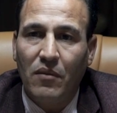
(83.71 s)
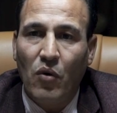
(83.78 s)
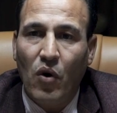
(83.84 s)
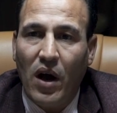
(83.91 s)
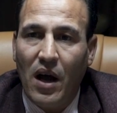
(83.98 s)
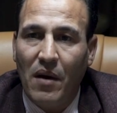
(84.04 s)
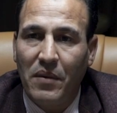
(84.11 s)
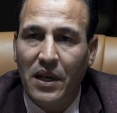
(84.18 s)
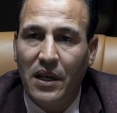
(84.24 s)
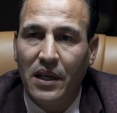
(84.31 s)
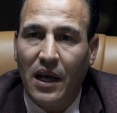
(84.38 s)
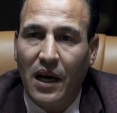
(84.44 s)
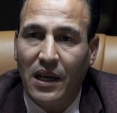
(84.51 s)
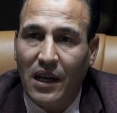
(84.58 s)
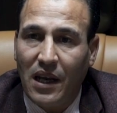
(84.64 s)
مقابل
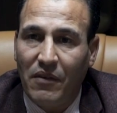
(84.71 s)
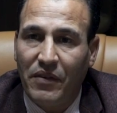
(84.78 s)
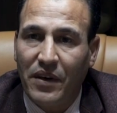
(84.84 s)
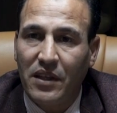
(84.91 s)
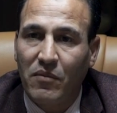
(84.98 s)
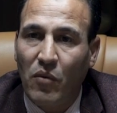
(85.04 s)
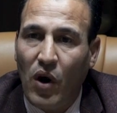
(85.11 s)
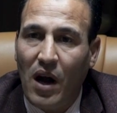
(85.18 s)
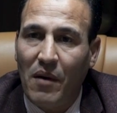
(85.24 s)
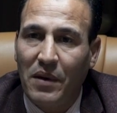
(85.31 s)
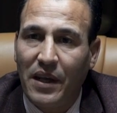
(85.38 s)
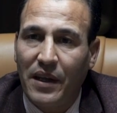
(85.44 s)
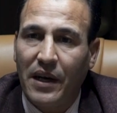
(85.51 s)
على الافراد مقابل